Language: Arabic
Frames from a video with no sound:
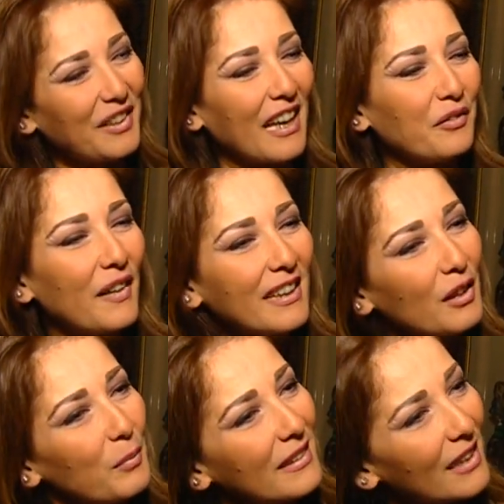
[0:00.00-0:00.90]
فكان
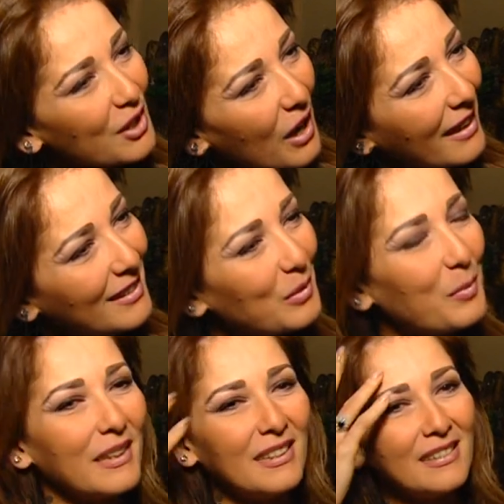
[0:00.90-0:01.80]
فقاتل ما قتلش حد
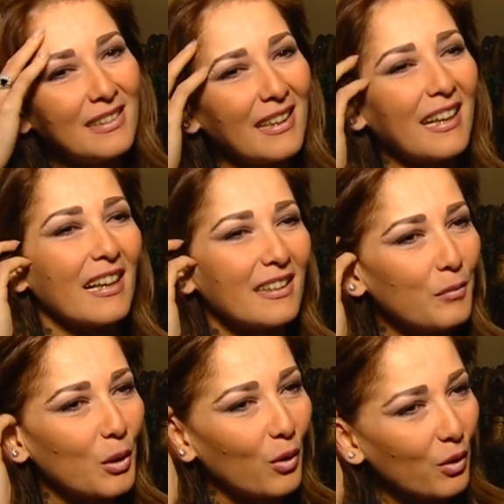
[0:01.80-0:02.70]
وبعدين الثانيه كانت
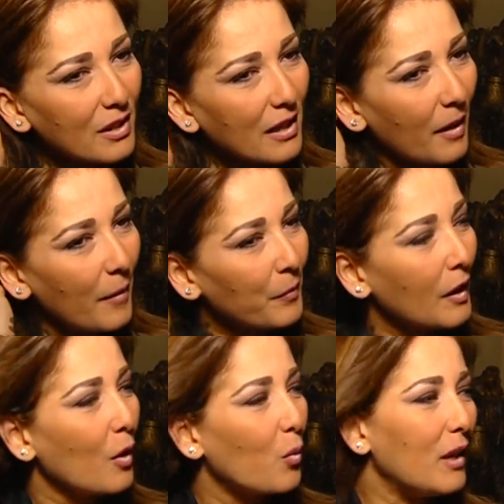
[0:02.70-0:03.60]
نمره والانثى
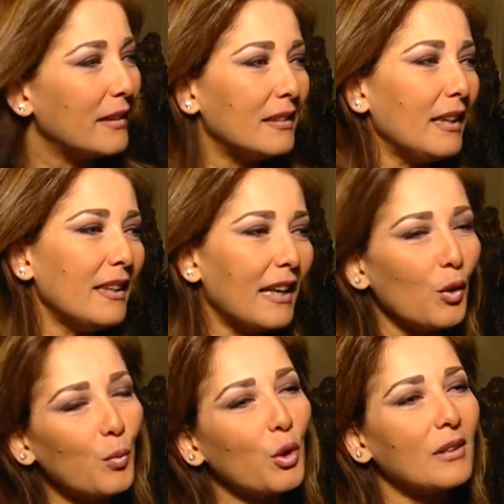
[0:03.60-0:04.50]
والاثنين
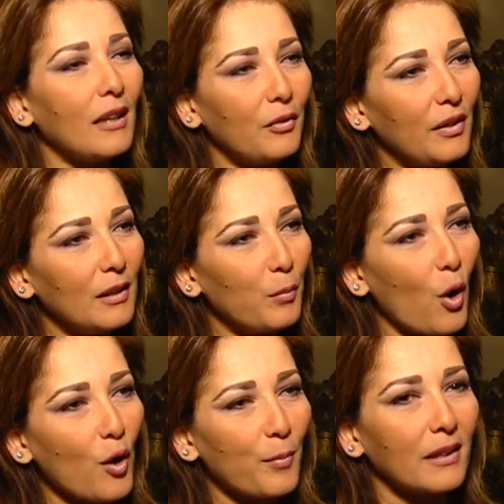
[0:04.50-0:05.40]
كانوا مختلفين
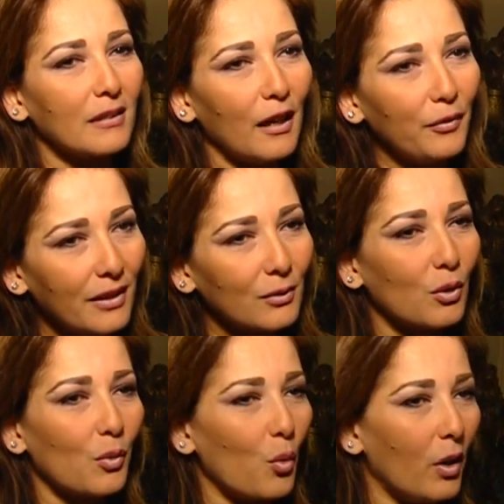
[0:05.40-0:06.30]
بحكم اختلاف
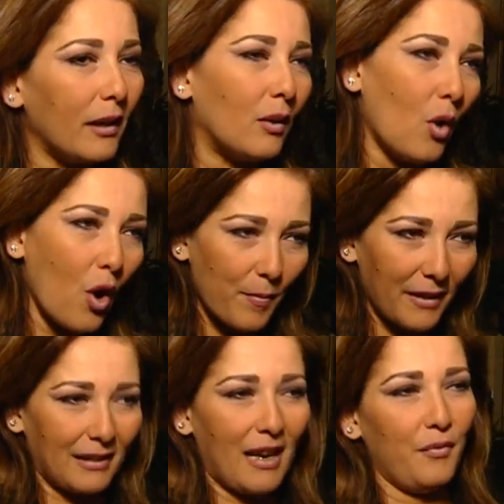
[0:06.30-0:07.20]
الدور وحكم
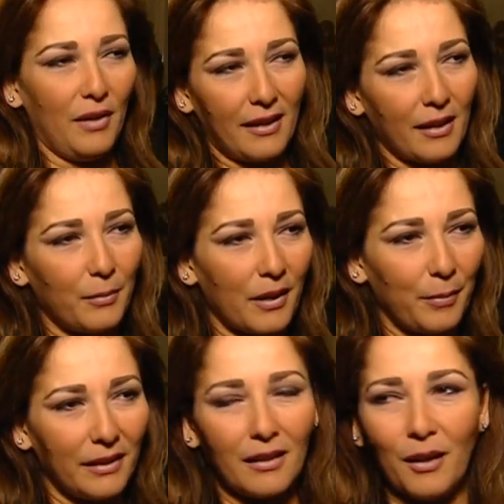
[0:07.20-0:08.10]
اختلاف الخبره
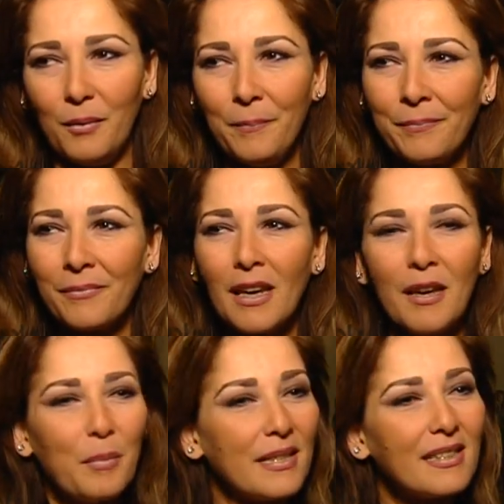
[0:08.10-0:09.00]
بينا
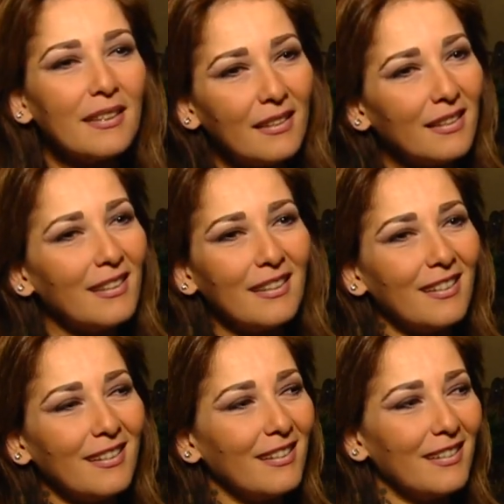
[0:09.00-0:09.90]
بس
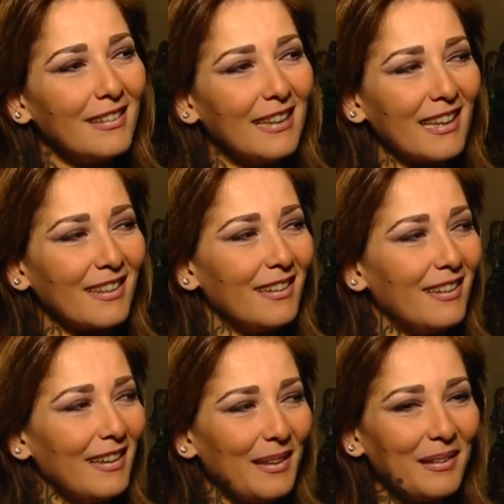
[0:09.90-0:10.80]
آه، يعني
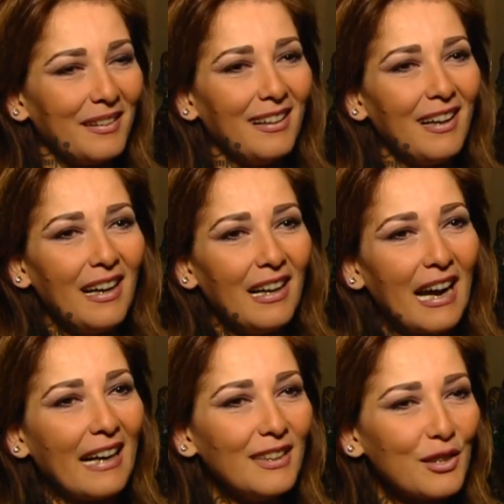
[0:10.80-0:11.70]
آه،
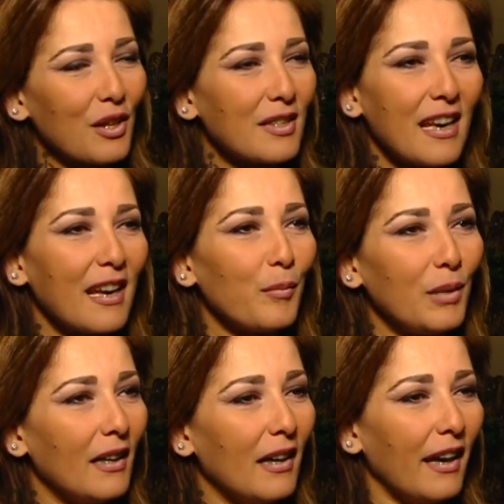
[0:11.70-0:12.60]
عادل شخصية
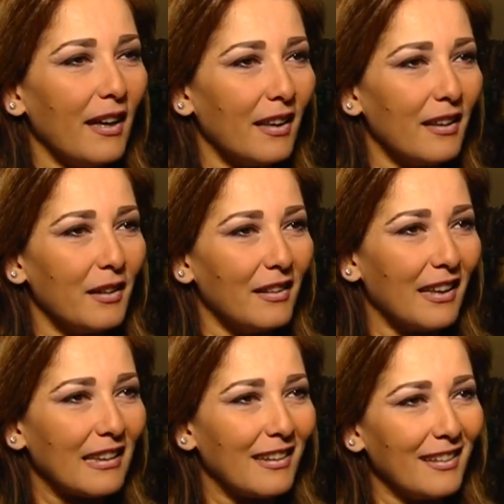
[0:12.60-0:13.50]
جميلة الحقيقة
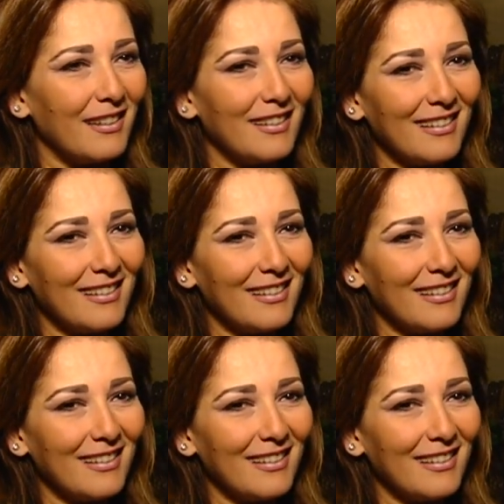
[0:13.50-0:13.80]
يعني